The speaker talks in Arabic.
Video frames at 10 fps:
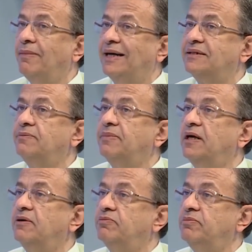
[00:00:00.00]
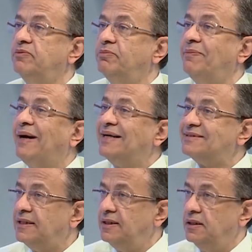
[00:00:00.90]
ما هتبقى
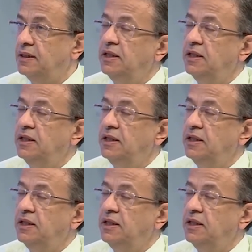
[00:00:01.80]
بمعزل